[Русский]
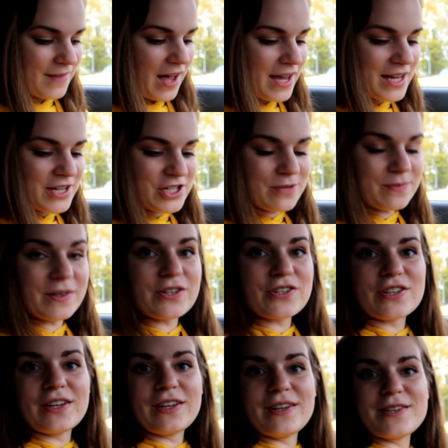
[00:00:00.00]
А я чем
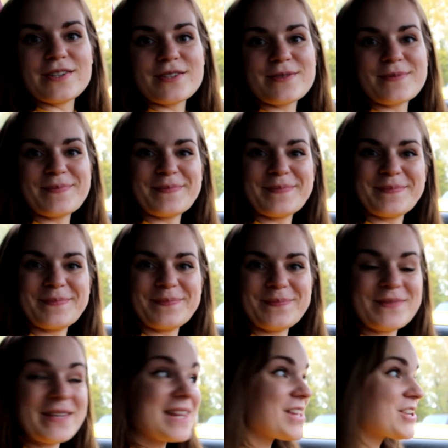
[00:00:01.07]
должна есть?
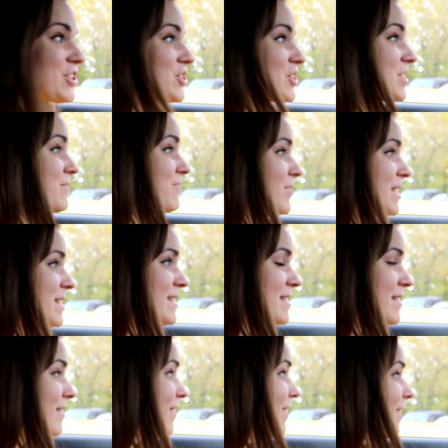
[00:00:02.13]
Я должна сейчас
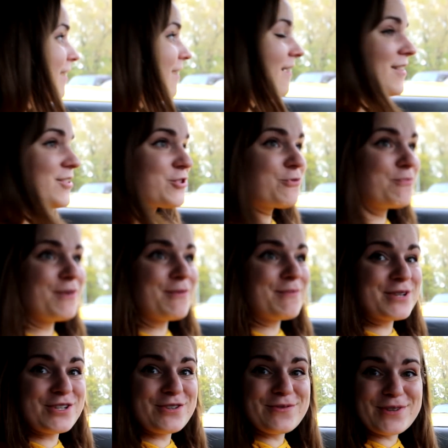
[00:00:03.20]
выйти, чтобы мою
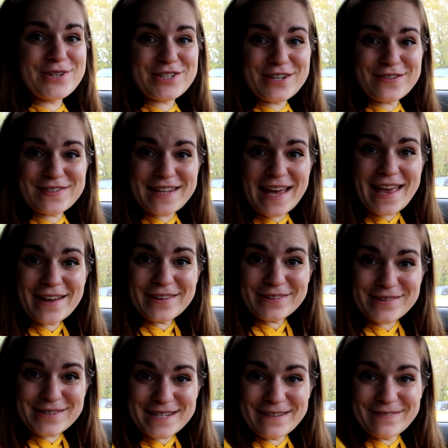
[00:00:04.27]
машину на
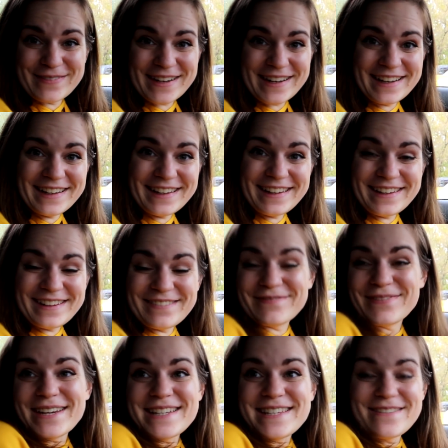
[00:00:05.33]
штрафстоянку забрали и
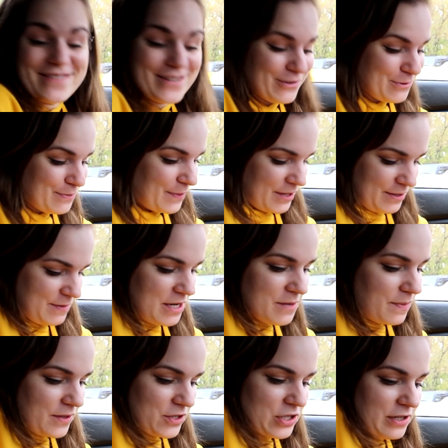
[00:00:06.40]
пойти вилку, просто мне не
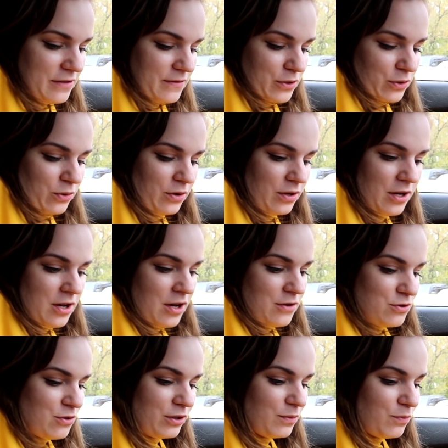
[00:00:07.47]
положили вилку.
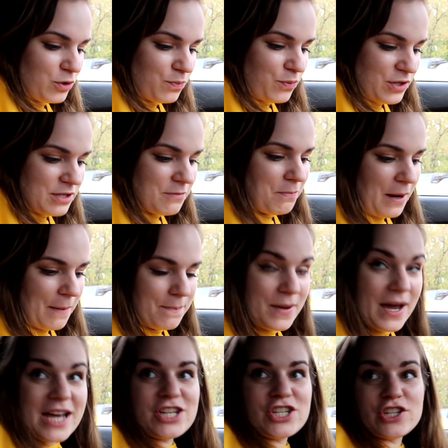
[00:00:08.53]
Все, это будет просто
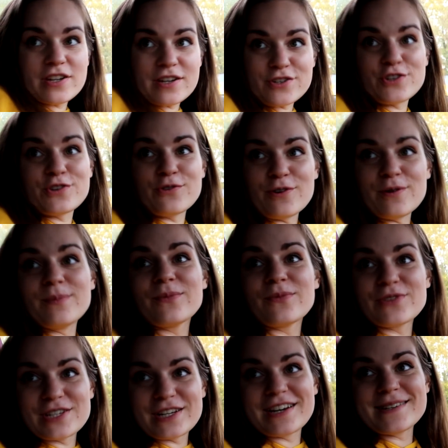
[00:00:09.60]
бомбящий разгром
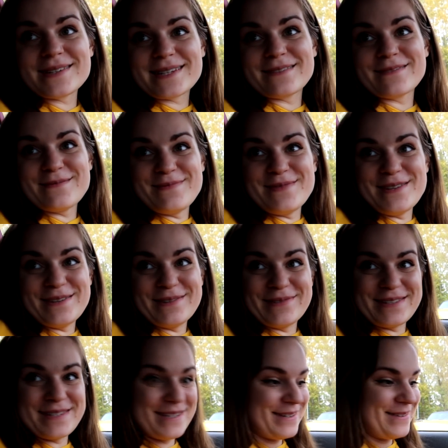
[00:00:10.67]
техасского меню,
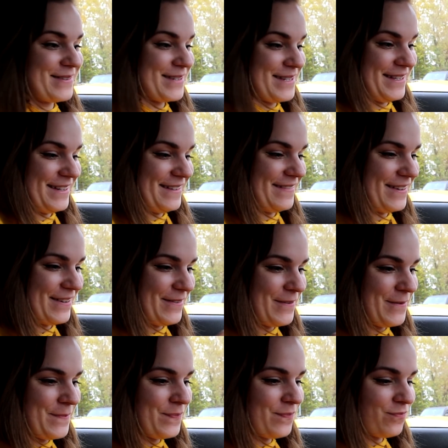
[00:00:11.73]
я серьезно говорю.
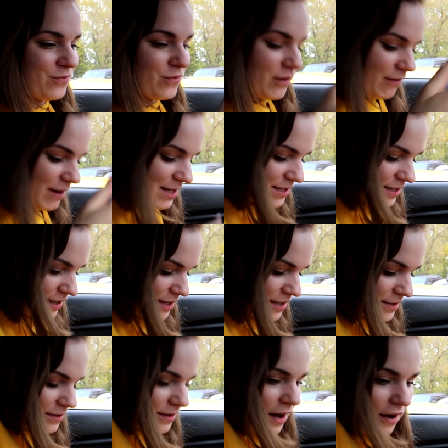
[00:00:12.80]
Ну, давайте
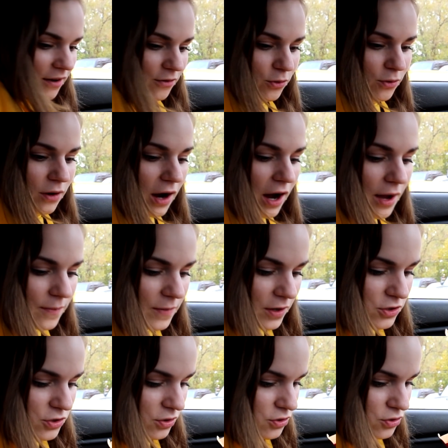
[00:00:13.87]
есть так, руками,
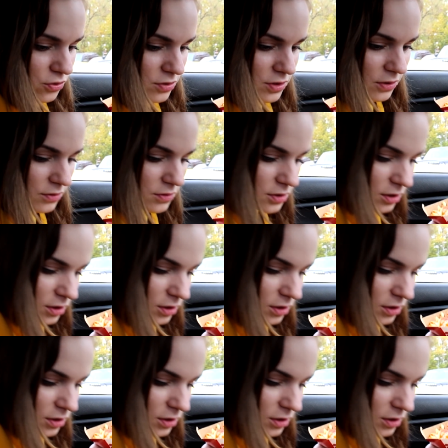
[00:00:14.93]
а что, что делать?